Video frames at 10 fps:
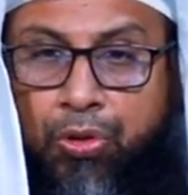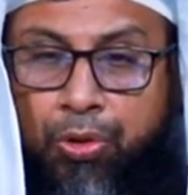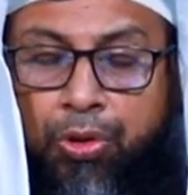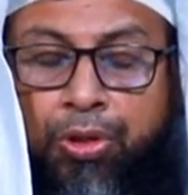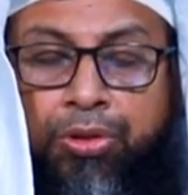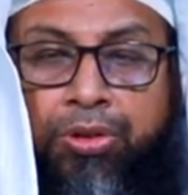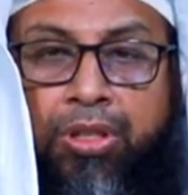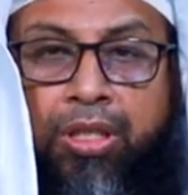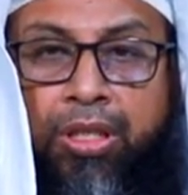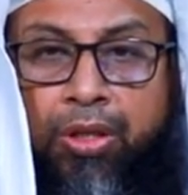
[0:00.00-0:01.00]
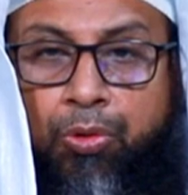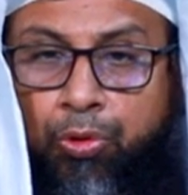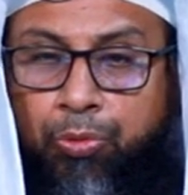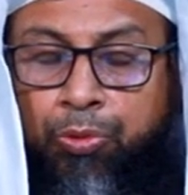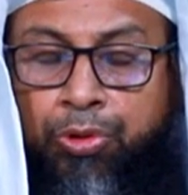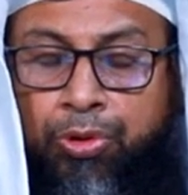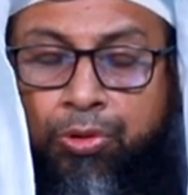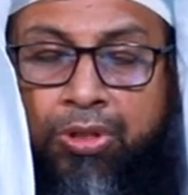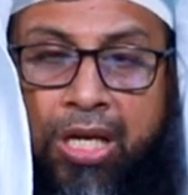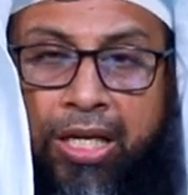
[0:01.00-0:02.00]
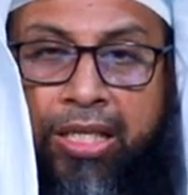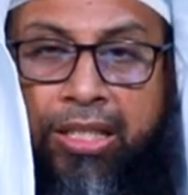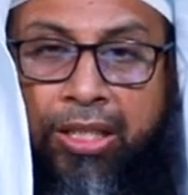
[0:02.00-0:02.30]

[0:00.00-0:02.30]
জোহর কোনো বস্তুর ছায়া